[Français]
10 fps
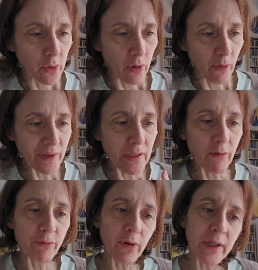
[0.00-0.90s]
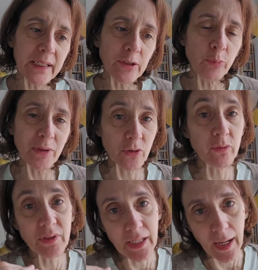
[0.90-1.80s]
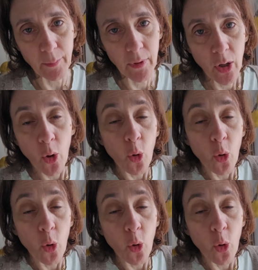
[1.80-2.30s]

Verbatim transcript: En fait, l'enfant est une personne vulnérable.